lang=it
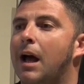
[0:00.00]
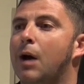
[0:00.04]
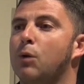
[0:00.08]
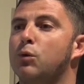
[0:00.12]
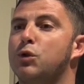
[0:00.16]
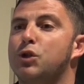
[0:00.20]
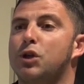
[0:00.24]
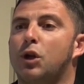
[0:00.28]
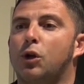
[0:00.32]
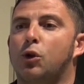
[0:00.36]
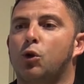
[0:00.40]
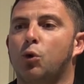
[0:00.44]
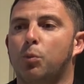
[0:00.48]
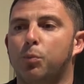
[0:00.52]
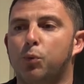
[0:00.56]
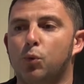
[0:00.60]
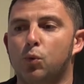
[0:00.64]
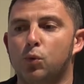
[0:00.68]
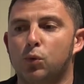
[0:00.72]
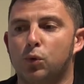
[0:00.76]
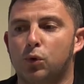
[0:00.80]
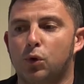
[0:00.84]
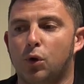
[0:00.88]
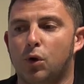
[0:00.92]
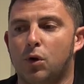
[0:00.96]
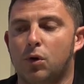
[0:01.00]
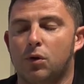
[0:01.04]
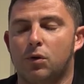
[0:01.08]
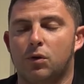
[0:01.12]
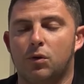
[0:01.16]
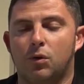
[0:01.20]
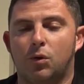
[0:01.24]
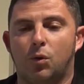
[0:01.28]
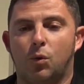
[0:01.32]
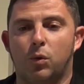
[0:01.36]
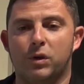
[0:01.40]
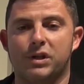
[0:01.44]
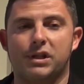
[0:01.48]
A un certo
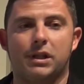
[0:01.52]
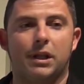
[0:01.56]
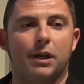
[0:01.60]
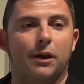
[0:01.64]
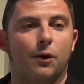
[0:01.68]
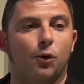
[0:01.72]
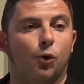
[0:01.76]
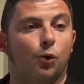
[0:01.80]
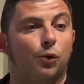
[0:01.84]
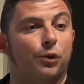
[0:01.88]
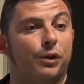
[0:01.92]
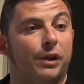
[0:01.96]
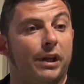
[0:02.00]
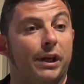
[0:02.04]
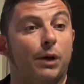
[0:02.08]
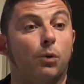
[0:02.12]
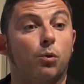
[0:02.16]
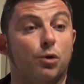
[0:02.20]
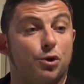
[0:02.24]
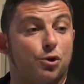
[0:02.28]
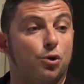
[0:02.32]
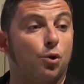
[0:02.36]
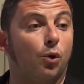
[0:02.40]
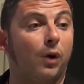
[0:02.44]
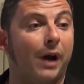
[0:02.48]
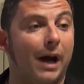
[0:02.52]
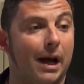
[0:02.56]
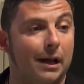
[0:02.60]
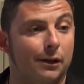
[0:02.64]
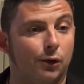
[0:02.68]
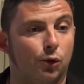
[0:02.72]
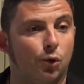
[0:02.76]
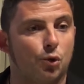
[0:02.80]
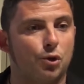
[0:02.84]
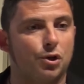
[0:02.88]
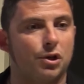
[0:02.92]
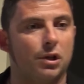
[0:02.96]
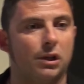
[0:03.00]
punto queste onde, questo
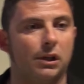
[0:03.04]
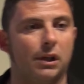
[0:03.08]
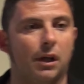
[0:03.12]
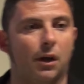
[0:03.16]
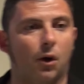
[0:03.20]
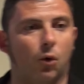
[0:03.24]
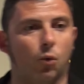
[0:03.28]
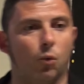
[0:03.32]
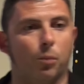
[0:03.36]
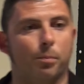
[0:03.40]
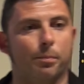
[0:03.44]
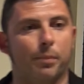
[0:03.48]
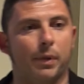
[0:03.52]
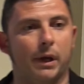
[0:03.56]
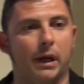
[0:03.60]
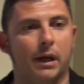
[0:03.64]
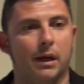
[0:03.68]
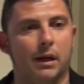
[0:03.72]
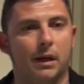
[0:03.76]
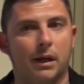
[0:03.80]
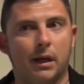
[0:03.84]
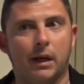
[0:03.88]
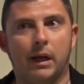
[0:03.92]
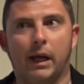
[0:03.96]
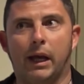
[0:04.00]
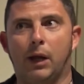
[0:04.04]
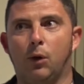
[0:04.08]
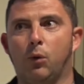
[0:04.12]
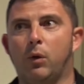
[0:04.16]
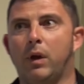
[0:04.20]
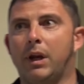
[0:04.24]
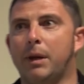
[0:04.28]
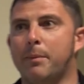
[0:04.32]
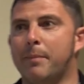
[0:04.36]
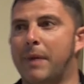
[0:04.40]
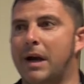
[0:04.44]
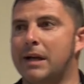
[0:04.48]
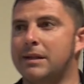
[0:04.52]
canto si interruppe e
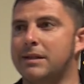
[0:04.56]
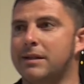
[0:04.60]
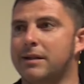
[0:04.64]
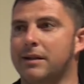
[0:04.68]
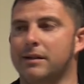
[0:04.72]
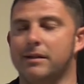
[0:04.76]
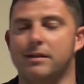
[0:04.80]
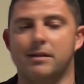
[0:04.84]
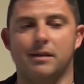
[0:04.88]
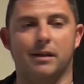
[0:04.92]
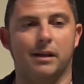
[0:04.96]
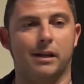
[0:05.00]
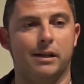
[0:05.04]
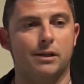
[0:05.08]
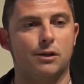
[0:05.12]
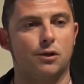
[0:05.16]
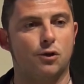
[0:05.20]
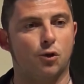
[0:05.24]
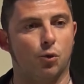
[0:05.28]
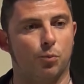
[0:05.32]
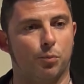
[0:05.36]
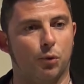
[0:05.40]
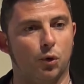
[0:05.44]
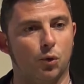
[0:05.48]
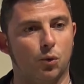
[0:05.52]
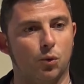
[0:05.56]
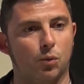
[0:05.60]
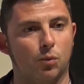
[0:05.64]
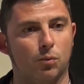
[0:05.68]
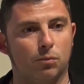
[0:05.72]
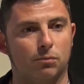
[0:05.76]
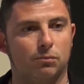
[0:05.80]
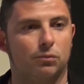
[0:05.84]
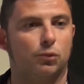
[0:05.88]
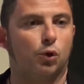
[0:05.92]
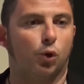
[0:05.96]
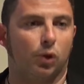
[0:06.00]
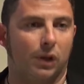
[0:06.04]
lui rimase nel silenzio
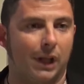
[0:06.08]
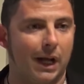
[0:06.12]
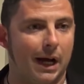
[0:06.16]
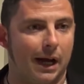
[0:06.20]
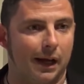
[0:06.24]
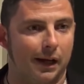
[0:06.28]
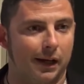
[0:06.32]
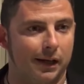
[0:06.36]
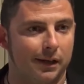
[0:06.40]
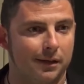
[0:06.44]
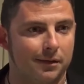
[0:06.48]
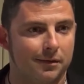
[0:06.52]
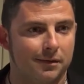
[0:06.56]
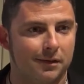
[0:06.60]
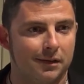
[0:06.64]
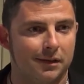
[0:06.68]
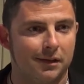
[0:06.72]
più totale.